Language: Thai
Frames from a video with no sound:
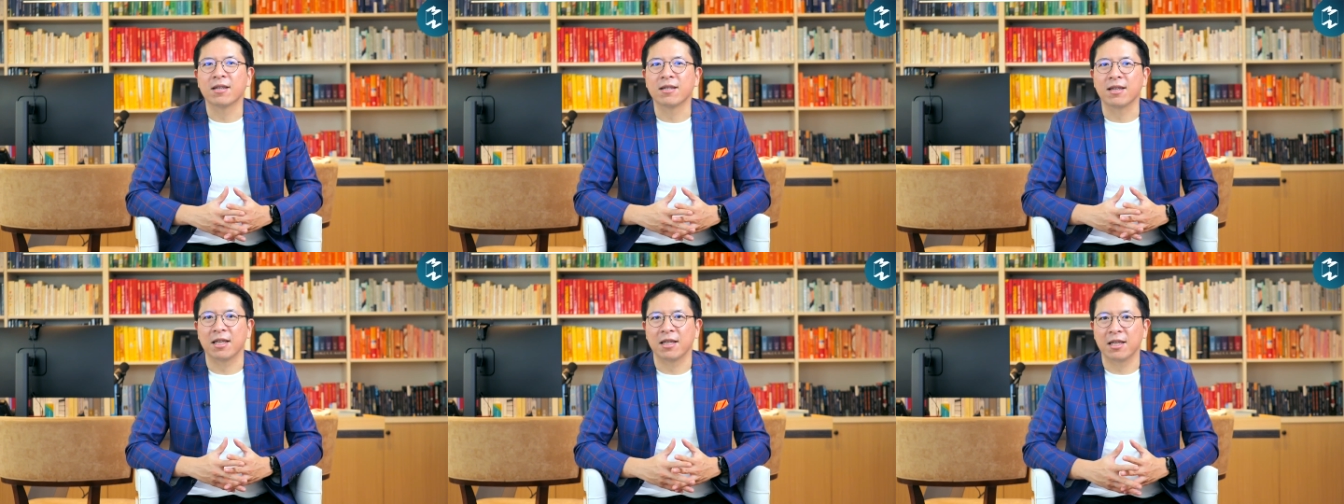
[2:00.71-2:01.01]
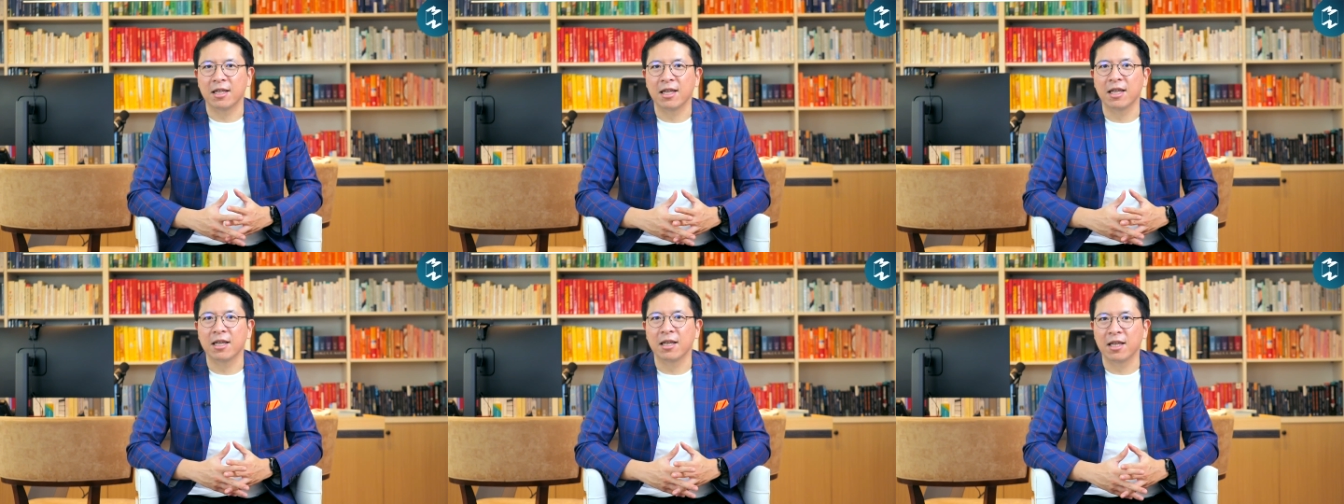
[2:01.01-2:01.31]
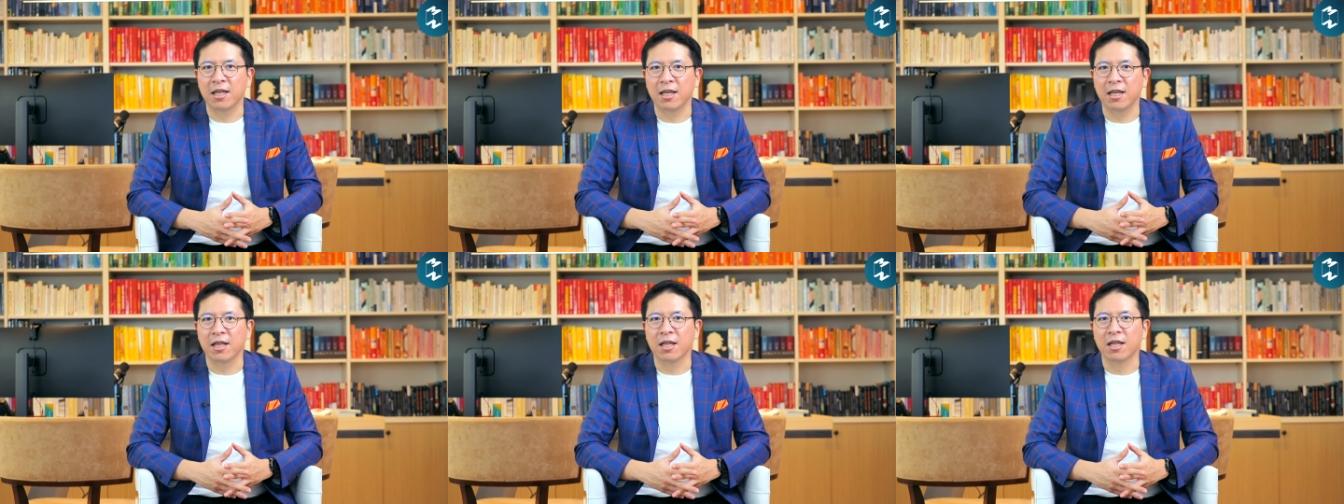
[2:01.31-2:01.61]
ในที่
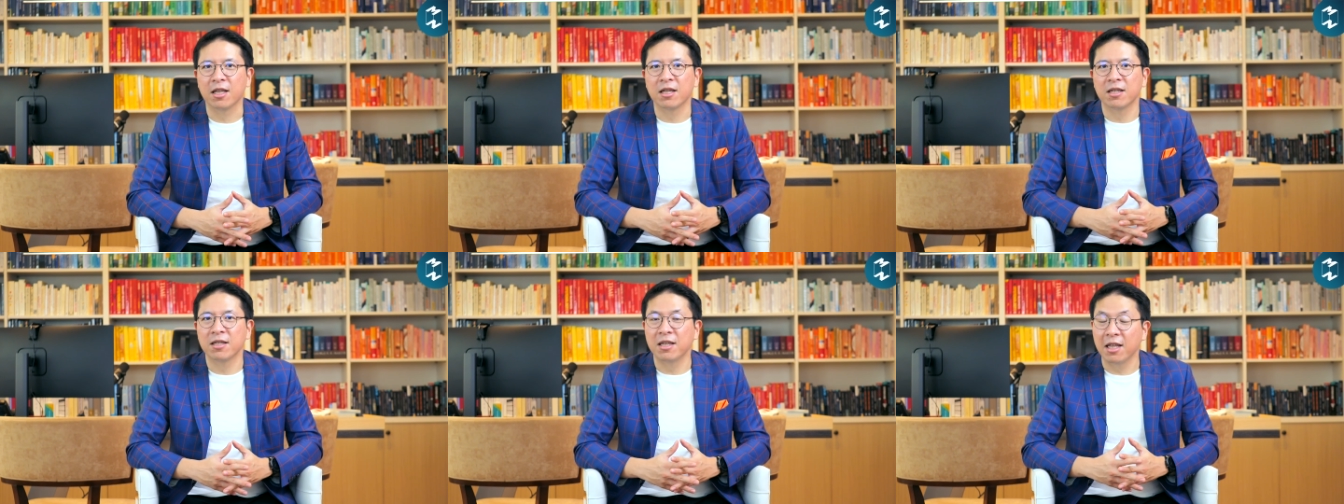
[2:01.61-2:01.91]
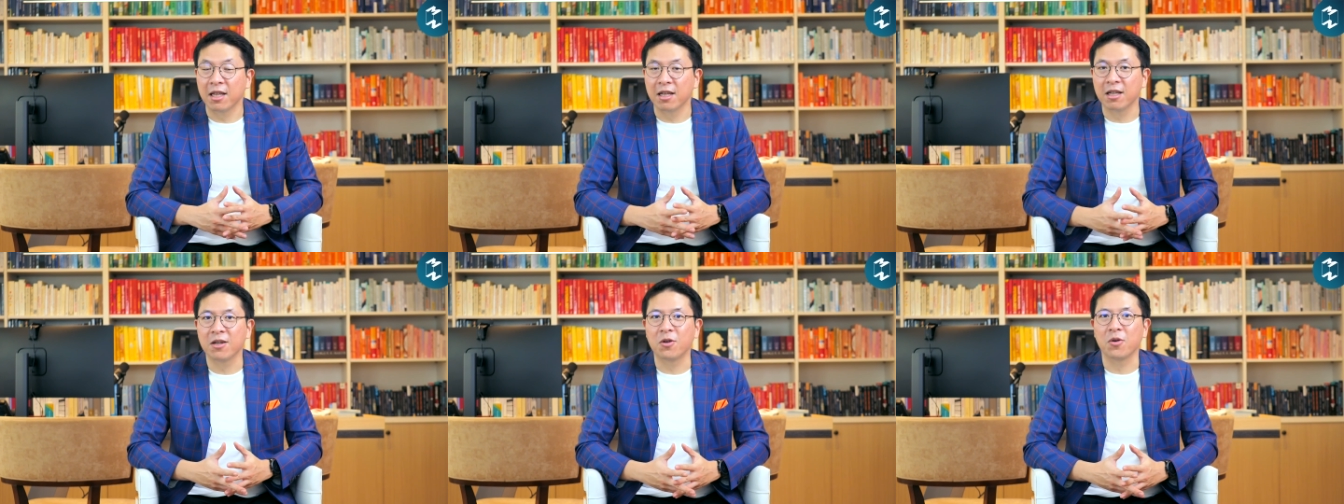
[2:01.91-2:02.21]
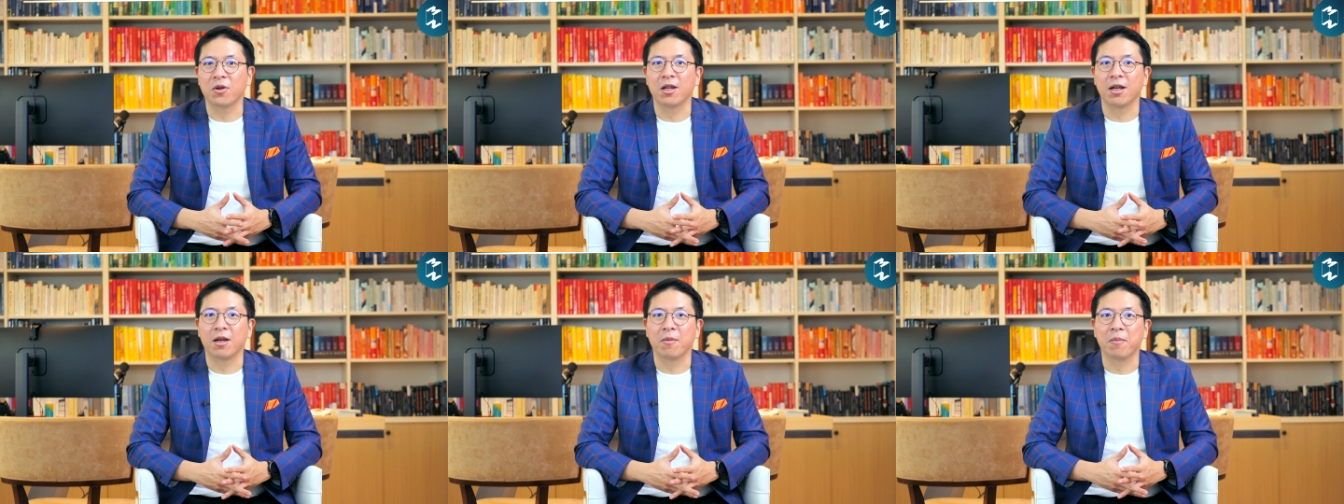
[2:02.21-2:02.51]
ที่ดีขึ้น
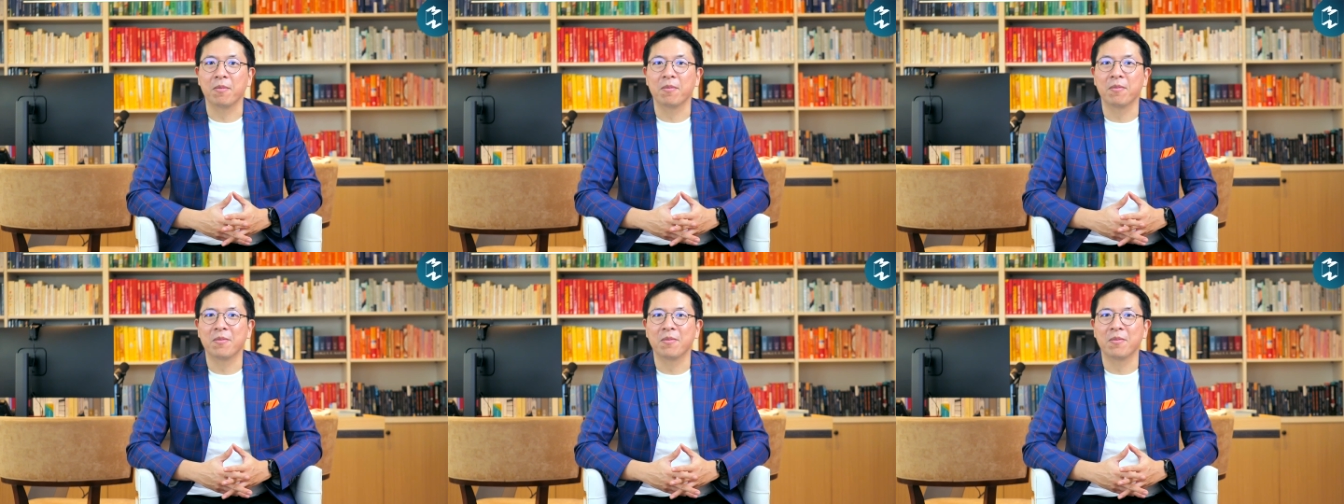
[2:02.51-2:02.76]
กว่าเดิม